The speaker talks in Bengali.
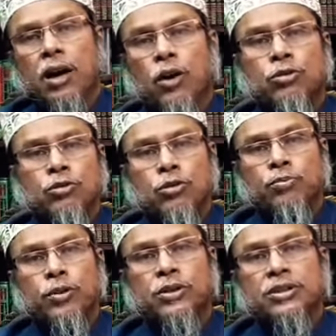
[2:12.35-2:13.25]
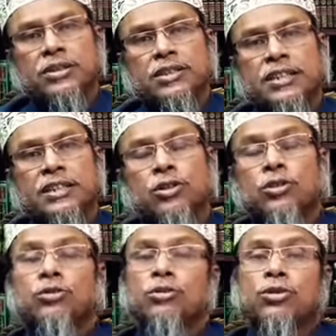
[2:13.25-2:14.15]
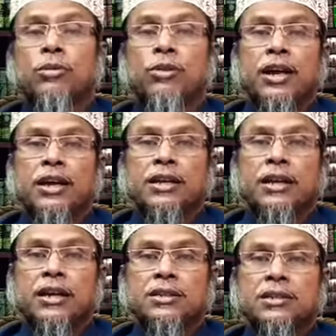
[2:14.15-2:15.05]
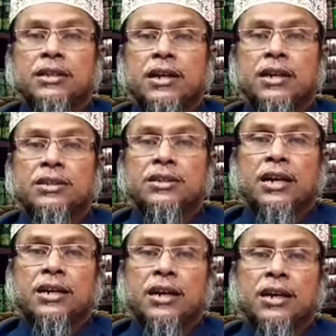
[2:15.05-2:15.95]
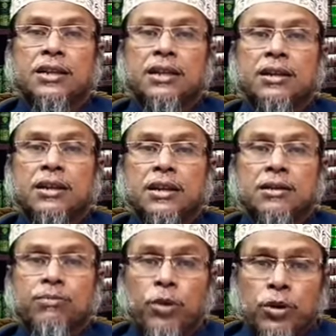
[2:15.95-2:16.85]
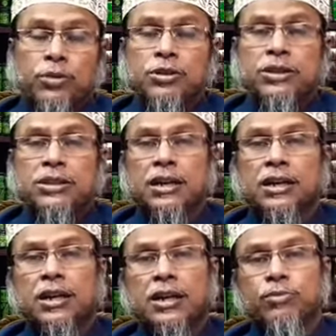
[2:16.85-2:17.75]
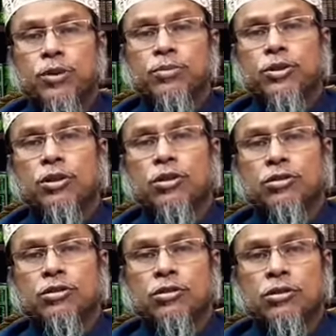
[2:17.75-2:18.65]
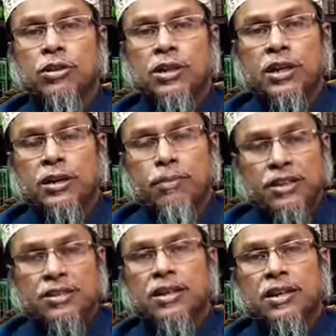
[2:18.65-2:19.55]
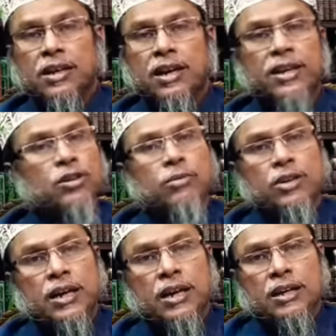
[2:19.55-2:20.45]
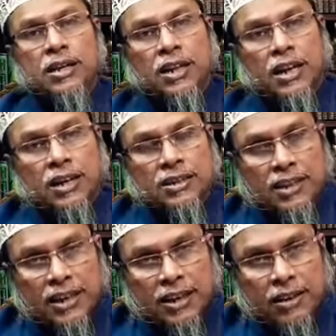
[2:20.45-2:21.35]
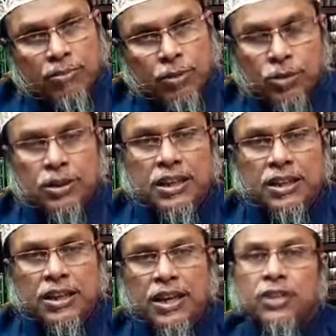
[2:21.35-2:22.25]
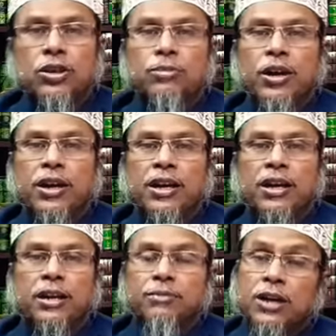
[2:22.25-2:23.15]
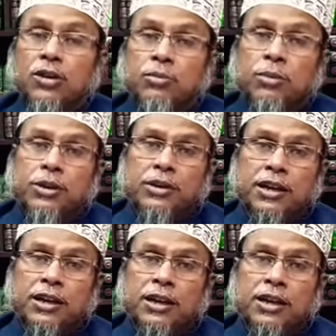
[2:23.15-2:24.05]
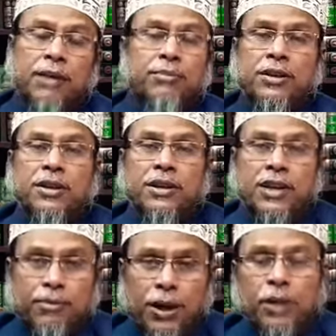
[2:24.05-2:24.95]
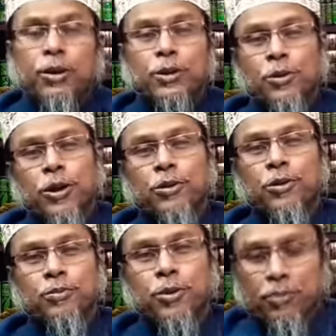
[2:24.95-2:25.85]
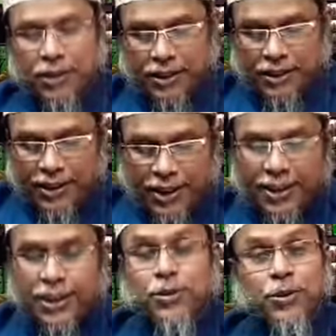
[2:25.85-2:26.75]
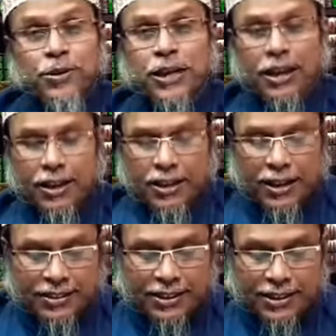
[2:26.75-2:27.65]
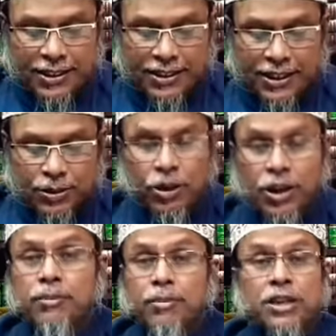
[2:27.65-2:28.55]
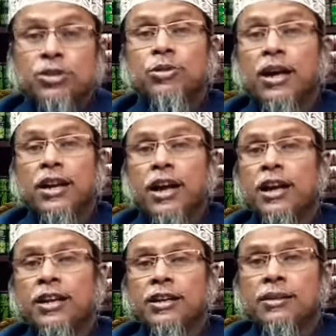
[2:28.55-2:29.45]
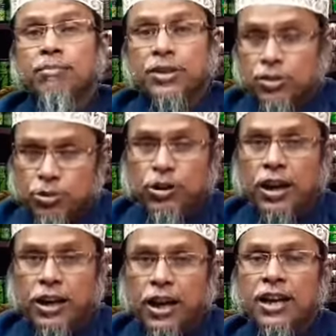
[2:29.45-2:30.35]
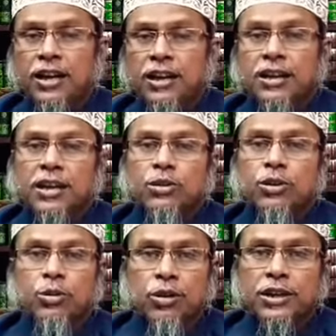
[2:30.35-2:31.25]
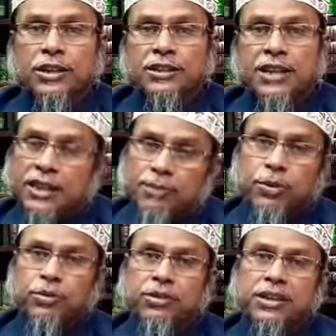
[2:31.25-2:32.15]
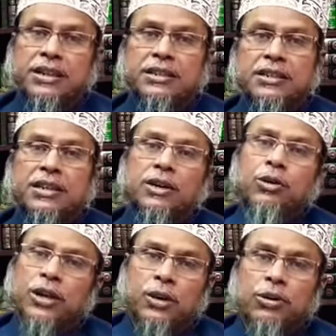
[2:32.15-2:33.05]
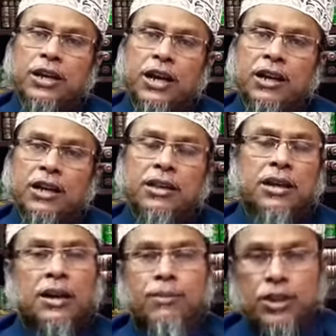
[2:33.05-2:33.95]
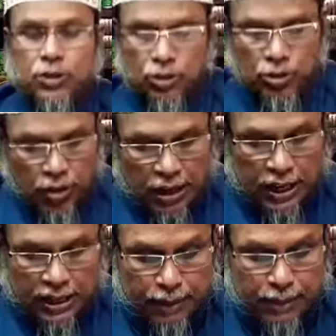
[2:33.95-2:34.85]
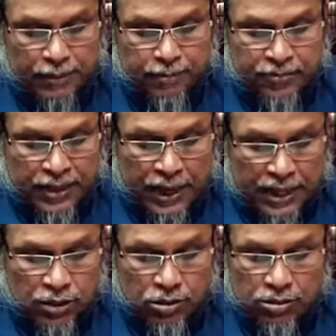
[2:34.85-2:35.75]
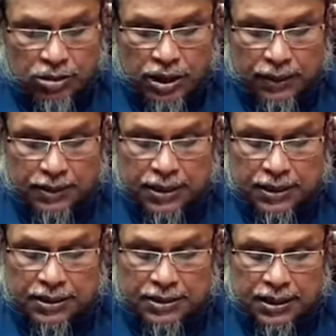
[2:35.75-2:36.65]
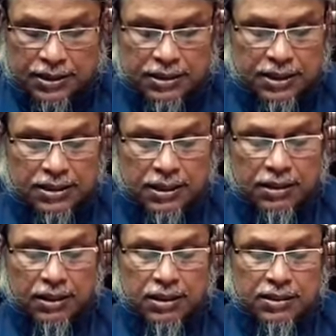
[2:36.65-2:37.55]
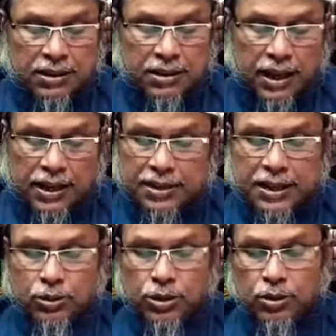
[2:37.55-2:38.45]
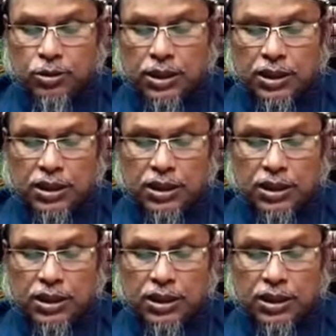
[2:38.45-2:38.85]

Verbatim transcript: অতটুকু পথ যেতে যতটুকু সময় লাগে তারা এই চার রাকাতের পরবর্তী চার রাকাত পরবর্তী অংশ এর মাঝখানে তারা এই সময়টা তারা সেখানে বিরতি নিতেন এই সময় রমজানুল মোবারকে আপনি এই ভালো ভালো দোয়াগুলো পড়বেন এটাই তো কথা কাজে এটা দোয়ায় মাসুরা না মাসনুনা না কিন্তু দোয়াটি যাদের পক্ষ থেকে এসছে তারা অলিয়া উলিয়া তারা আমাদের জন্য কল্যাণকামী আরেকজন আমাদের কাছে জানতে চেয়েছেন যে ঢাকায় চাকুরি করি